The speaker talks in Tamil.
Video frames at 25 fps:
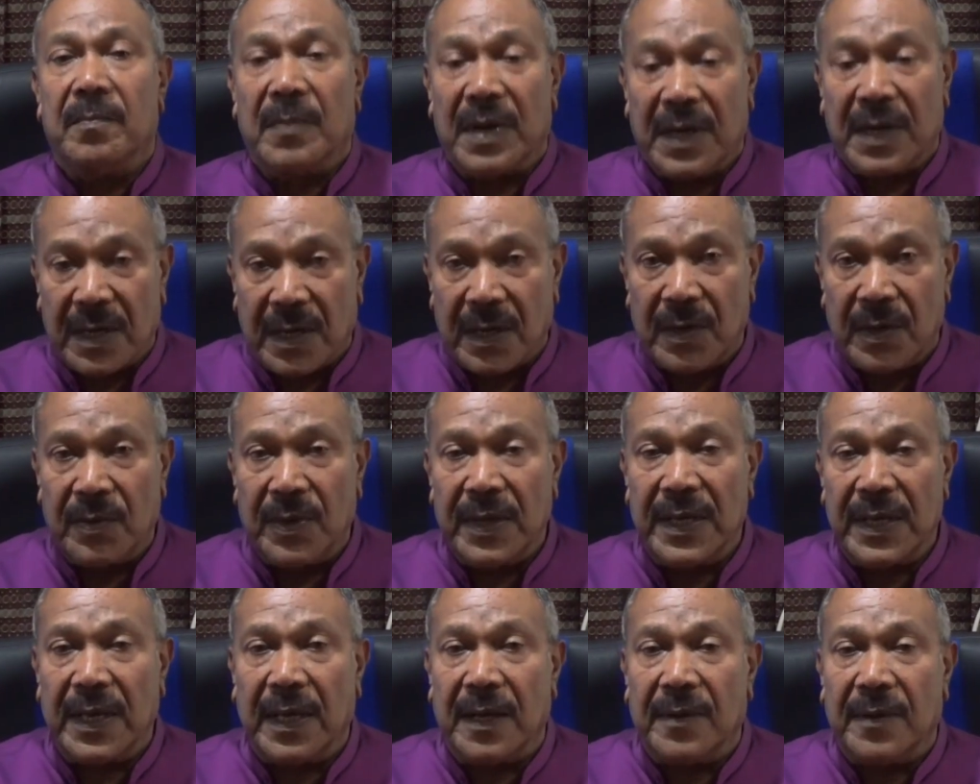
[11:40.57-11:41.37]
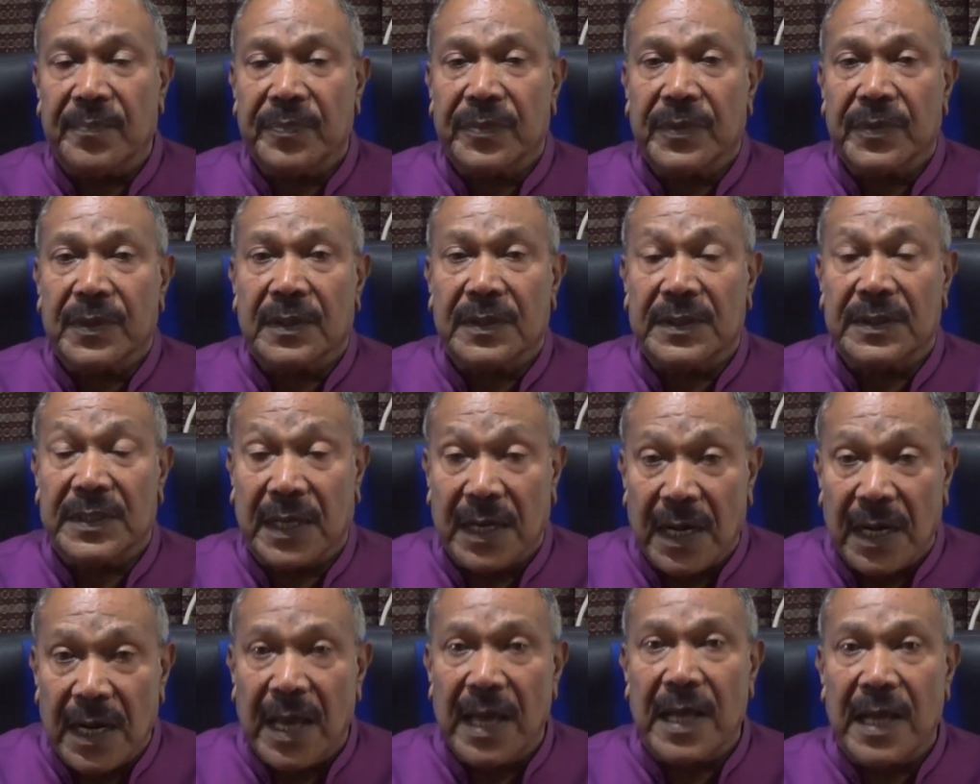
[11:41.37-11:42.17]
மக்களுடைய
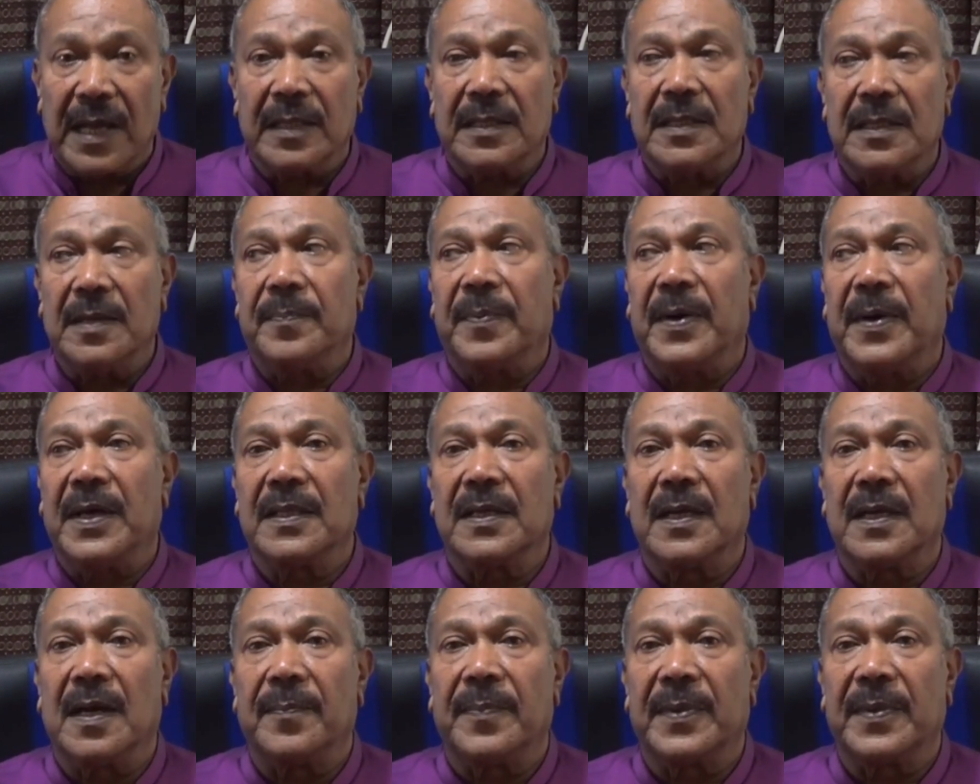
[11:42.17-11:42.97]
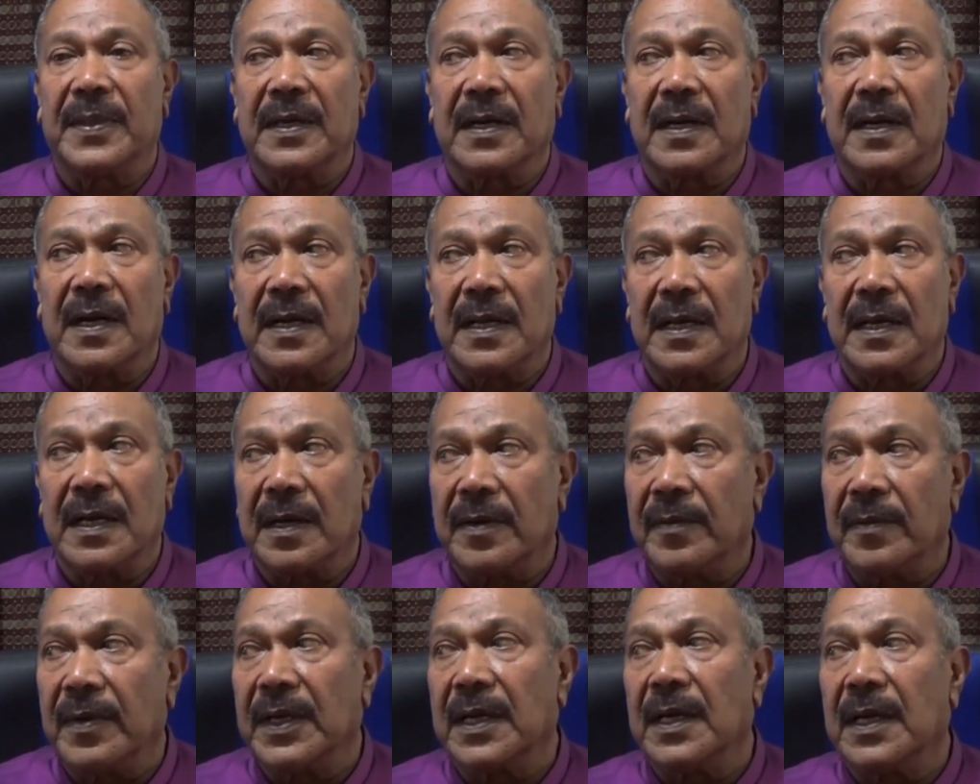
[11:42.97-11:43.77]
ஜனநாயகத்தை பாதுகாப்பதற்கான
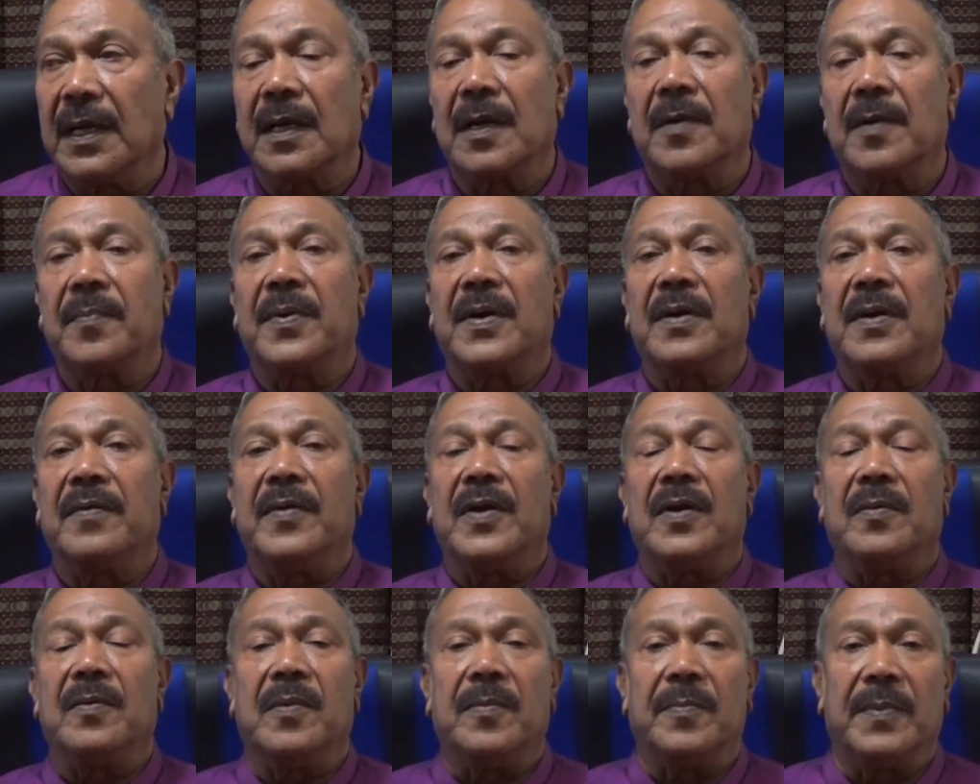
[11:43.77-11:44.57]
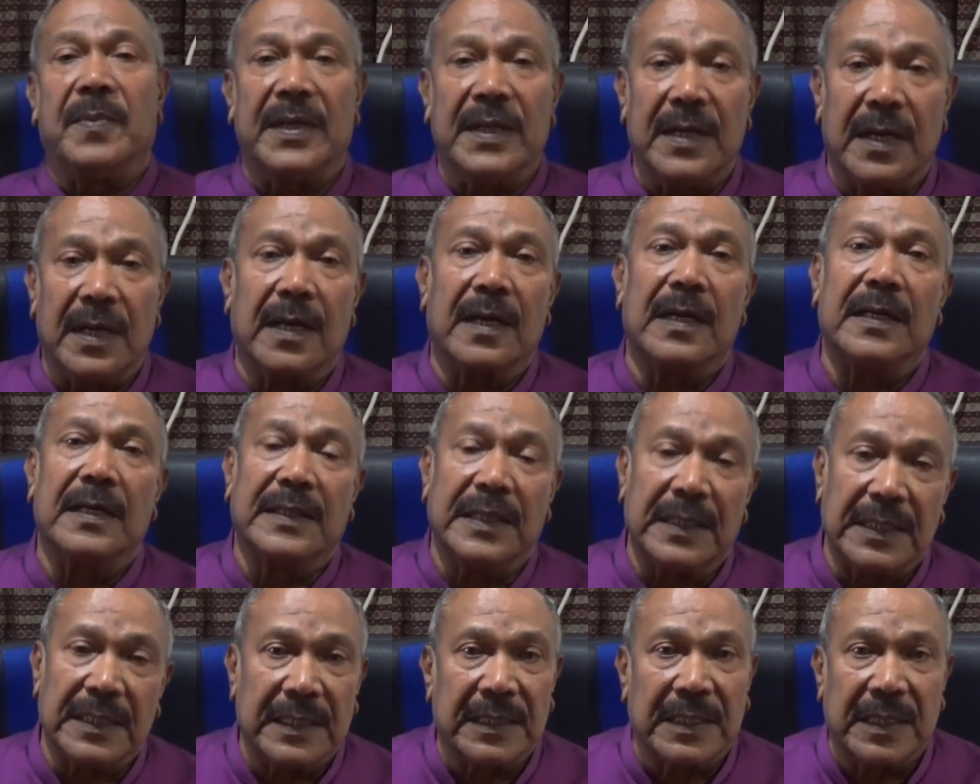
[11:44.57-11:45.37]
நடவடிக்கை எடுக்கப்பட வேண்டும் என்பதை நாங்கள்
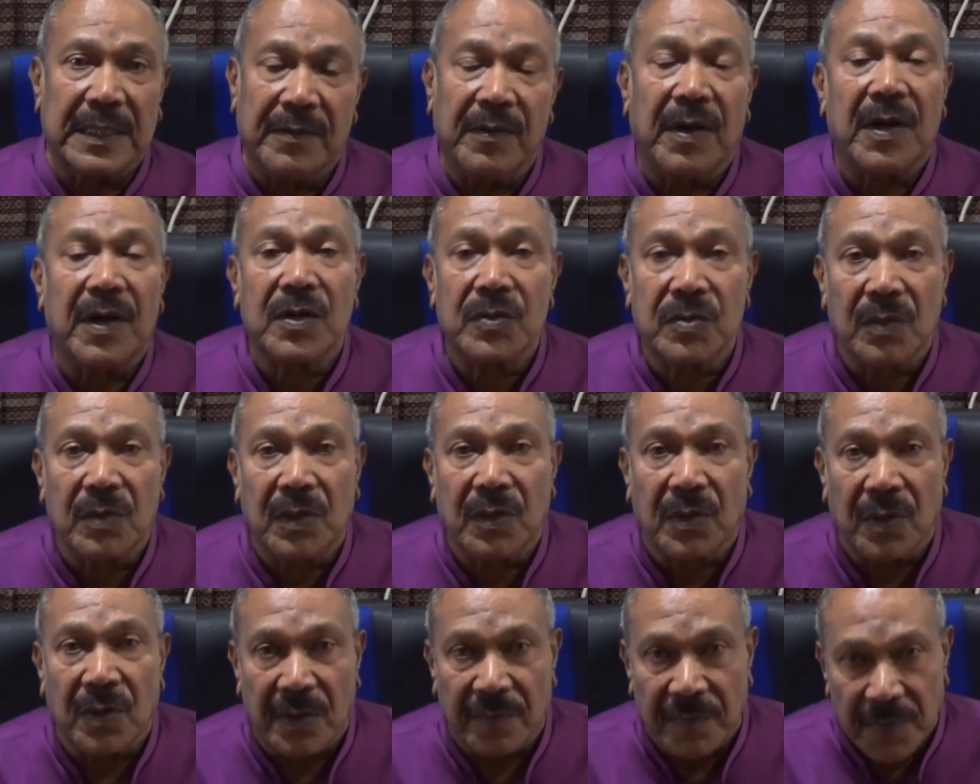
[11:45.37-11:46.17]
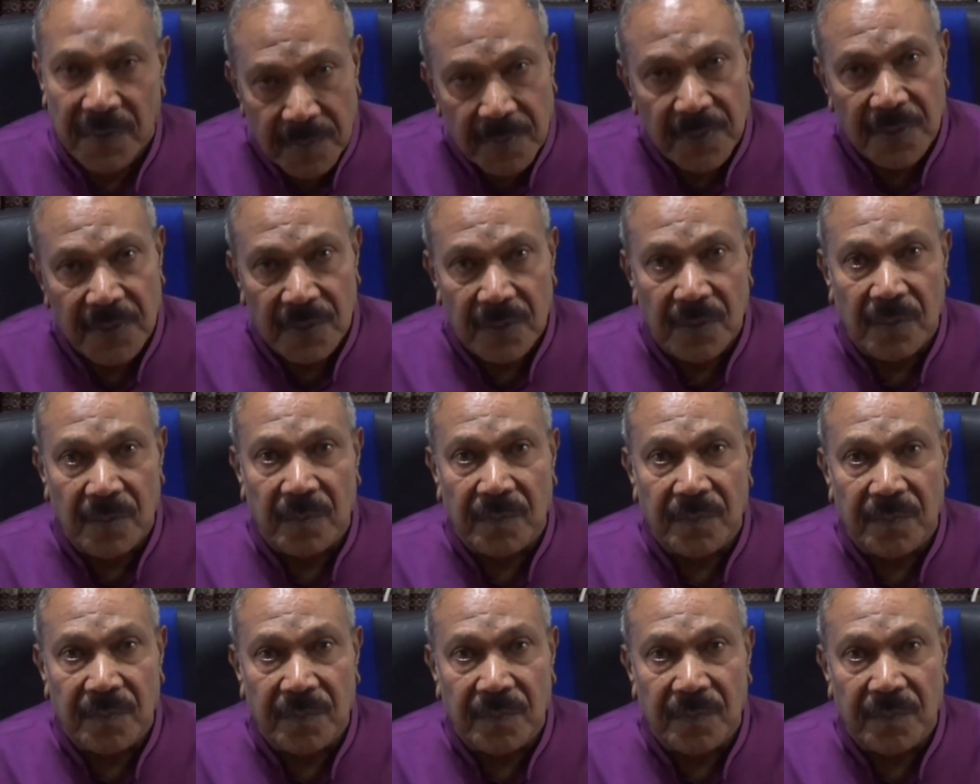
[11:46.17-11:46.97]
திட்ட தெளிவாக சொல்லிக்கொள்ள விரும்புகின்றோம்